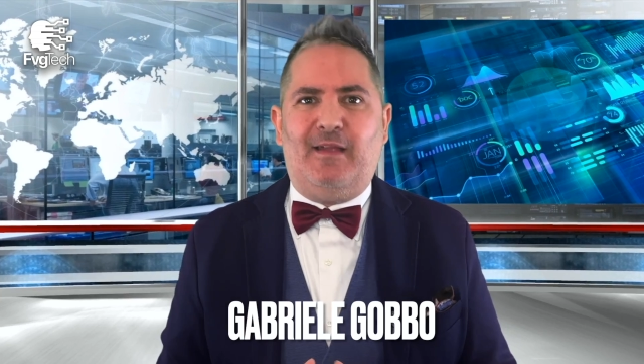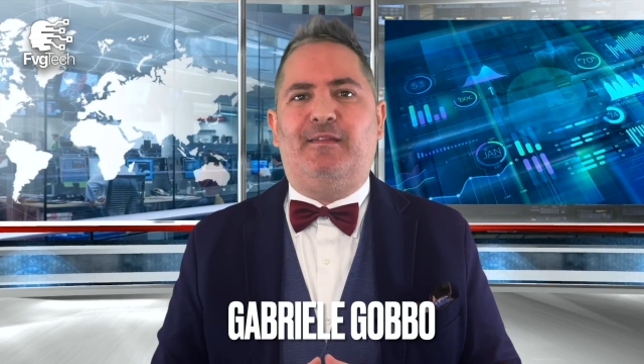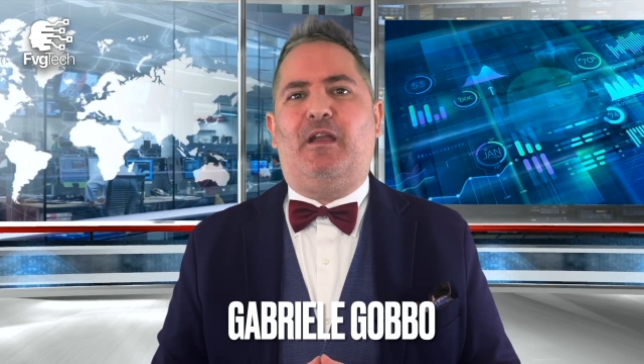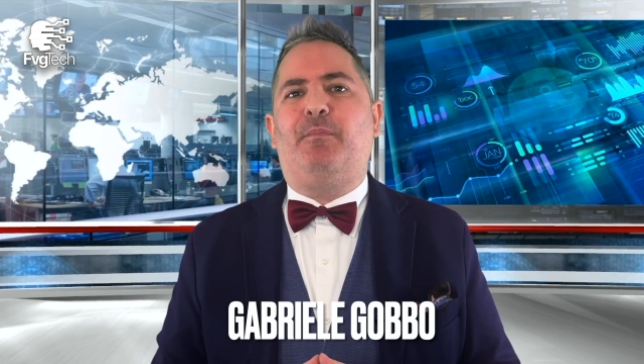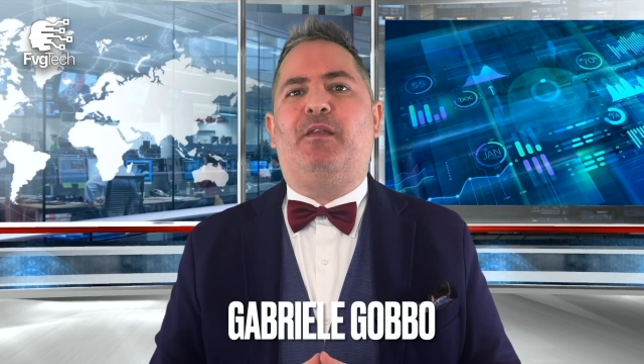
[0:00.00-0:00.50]

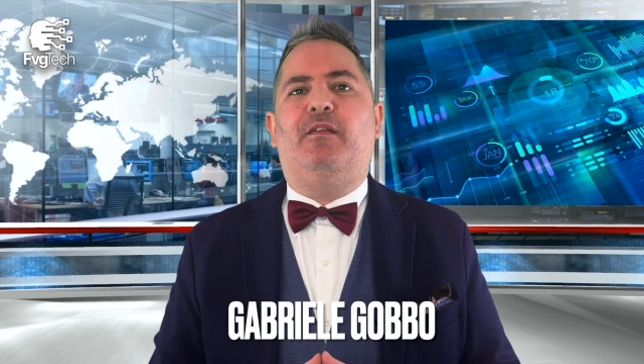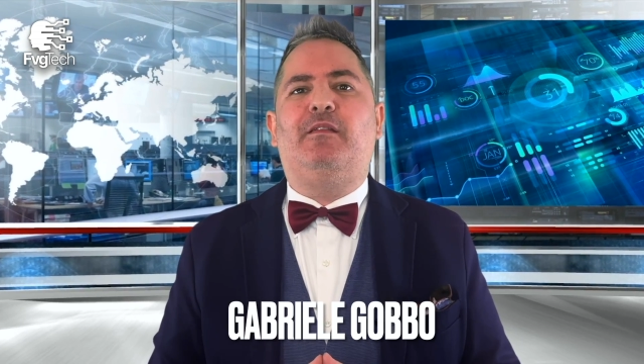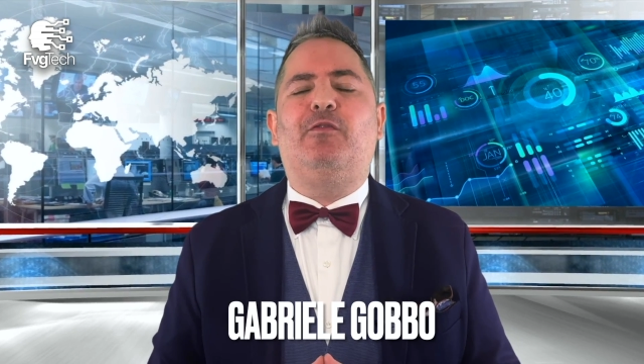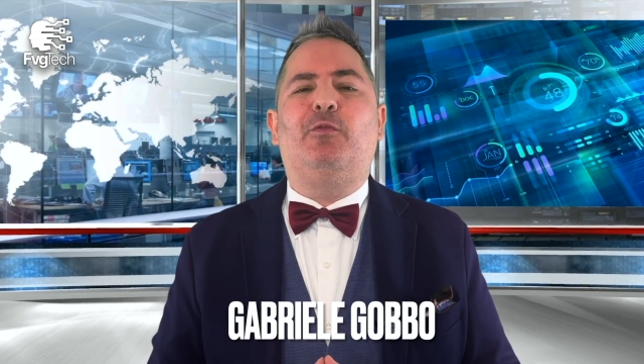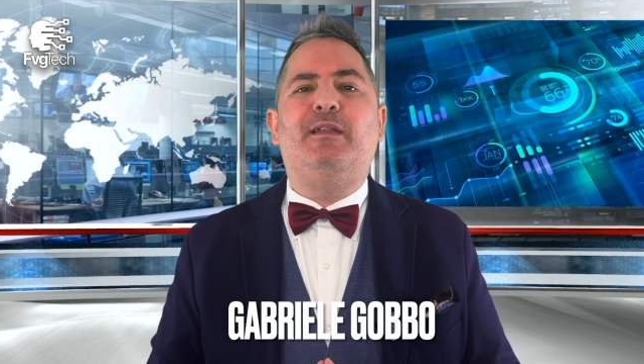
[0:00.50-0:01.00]
essere
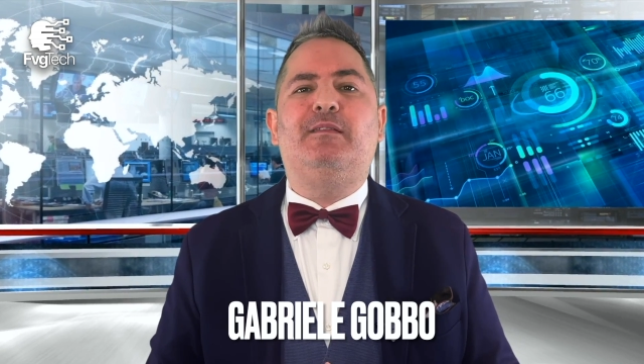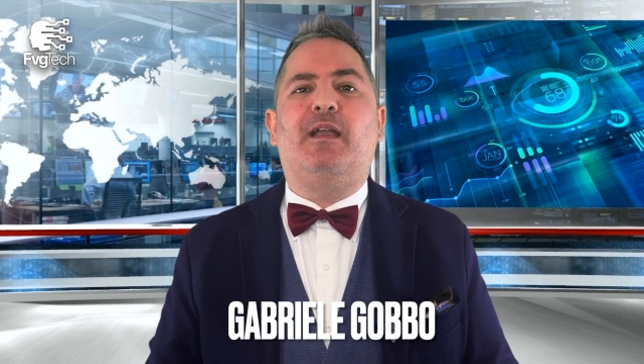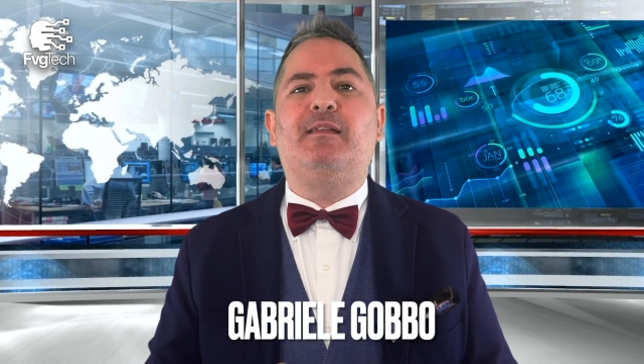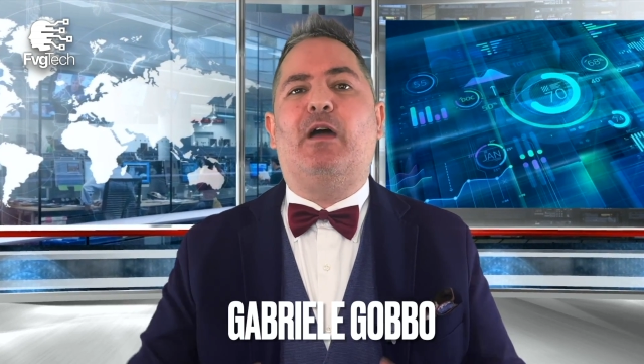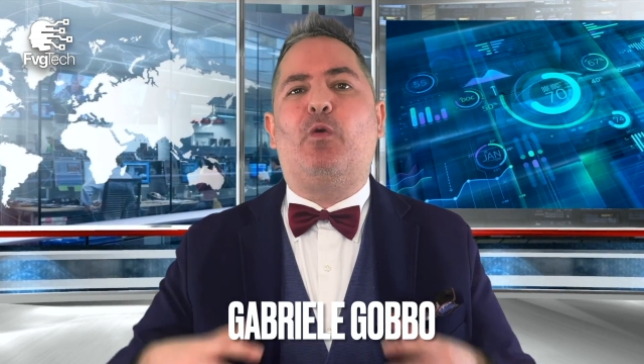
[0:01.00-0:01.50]
presenti su
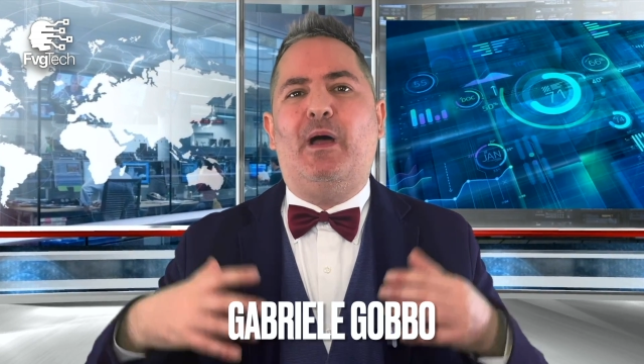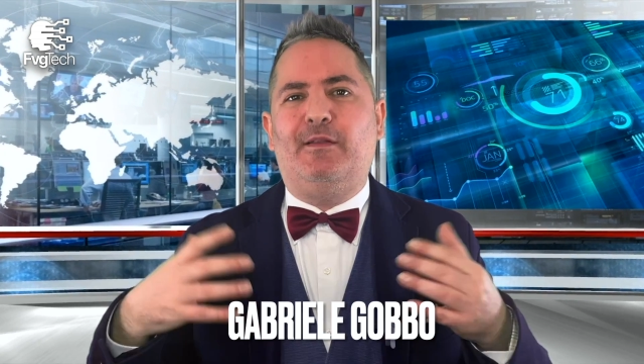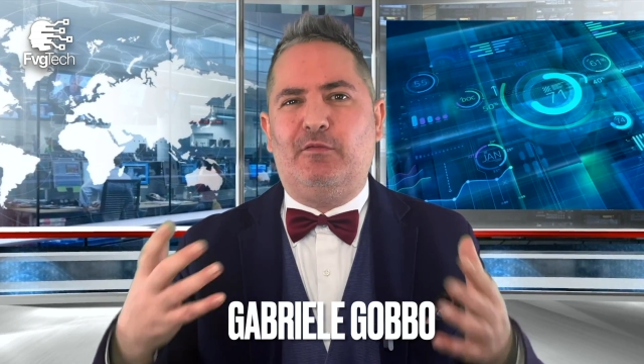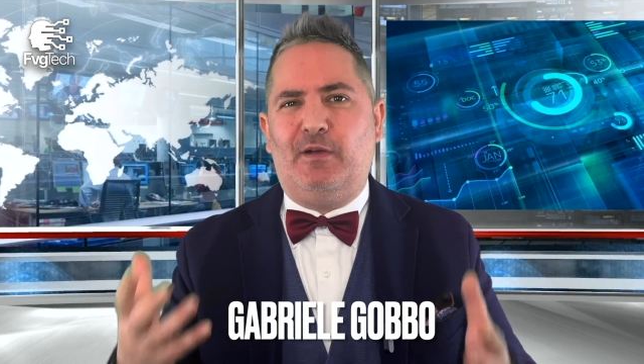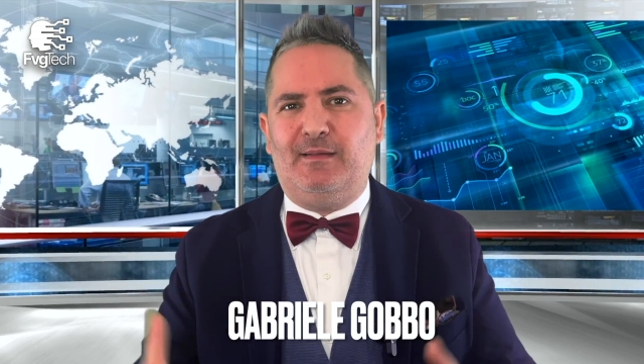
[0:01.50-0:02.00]
internet, da
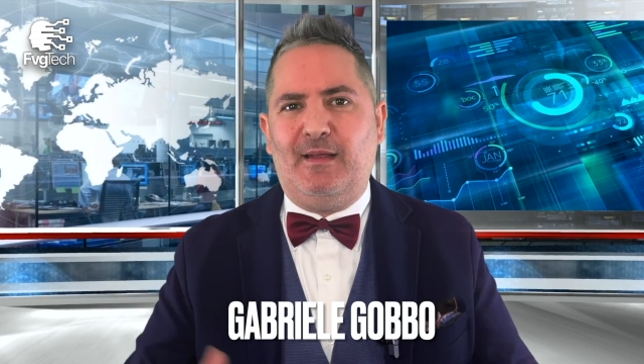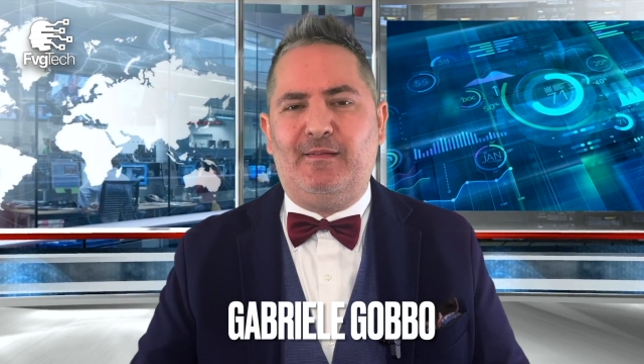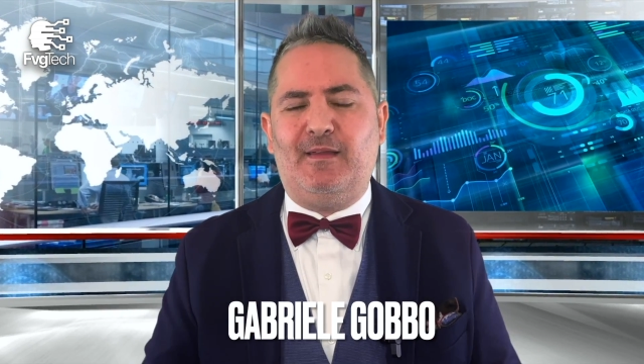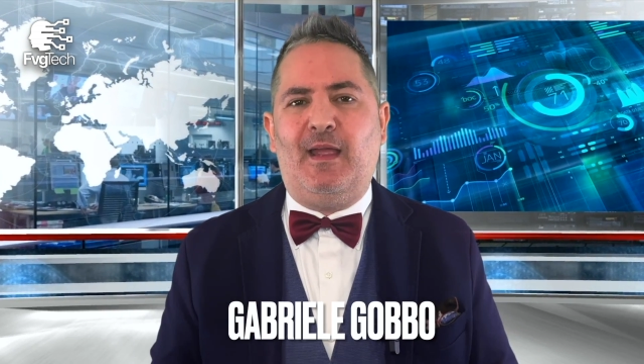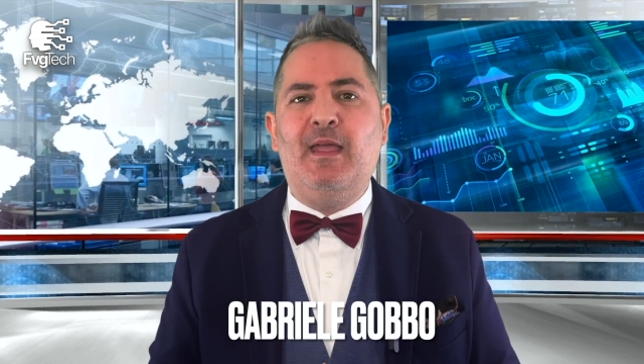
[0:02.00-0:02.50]
quanto volete
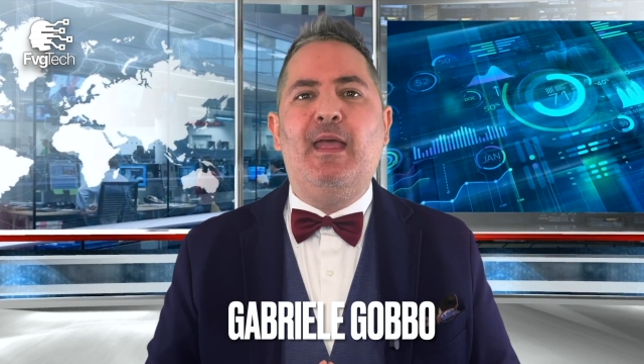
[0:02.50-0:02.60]
essere